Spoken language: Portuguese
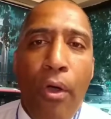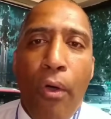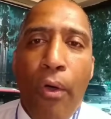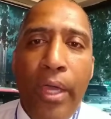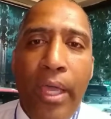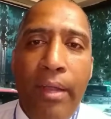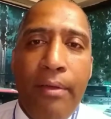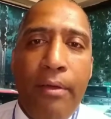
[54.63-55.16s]

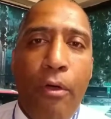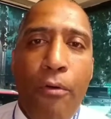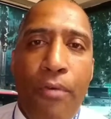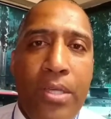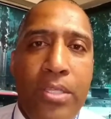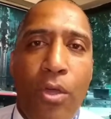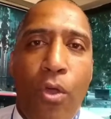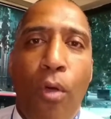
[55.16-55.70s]
ou, que, ou
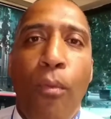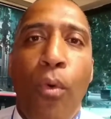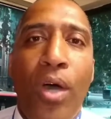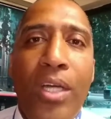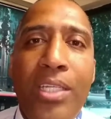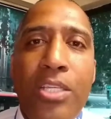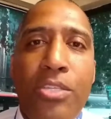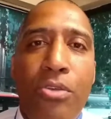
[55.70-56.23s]
fazer
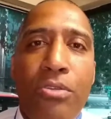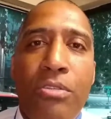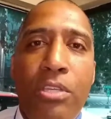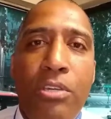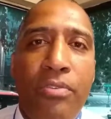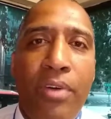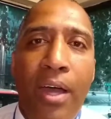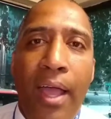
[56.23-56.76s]
como Anderson
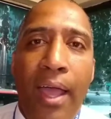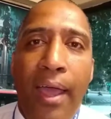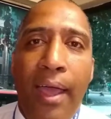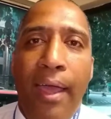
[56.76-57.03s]
Silva,